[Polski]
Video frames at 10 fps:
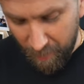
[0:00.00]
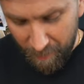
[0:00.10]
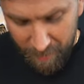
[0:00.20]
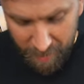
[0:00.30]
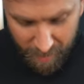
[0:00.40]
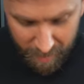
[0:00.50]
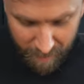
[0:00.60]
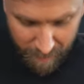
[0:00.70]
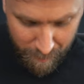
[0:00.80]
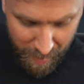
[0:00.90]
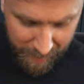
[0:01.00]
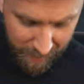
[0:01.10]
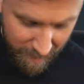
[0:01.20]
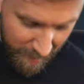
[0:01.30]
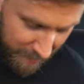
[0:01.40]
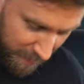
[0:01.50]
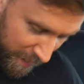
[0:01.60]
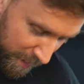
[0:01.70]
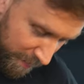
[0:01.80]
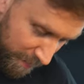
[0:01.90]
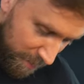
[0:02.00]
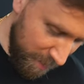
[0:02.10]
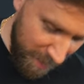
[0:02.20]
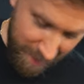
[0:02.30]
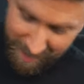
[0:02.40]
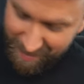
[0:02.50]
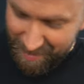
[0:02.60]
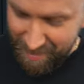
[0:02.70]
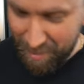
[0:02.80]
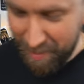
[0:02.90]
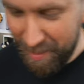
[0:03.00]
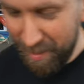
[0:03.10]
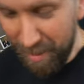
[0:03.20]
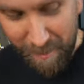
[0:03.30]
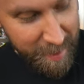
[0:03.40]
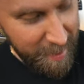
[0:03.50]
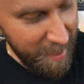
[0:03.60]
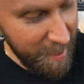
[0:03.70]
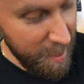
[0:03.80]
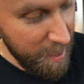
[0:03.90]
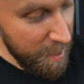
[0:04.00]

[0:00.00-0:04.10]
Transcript: Wyszedł bardzo ładnie, nawet nie wiem czy nie z drugiej strony ładniej.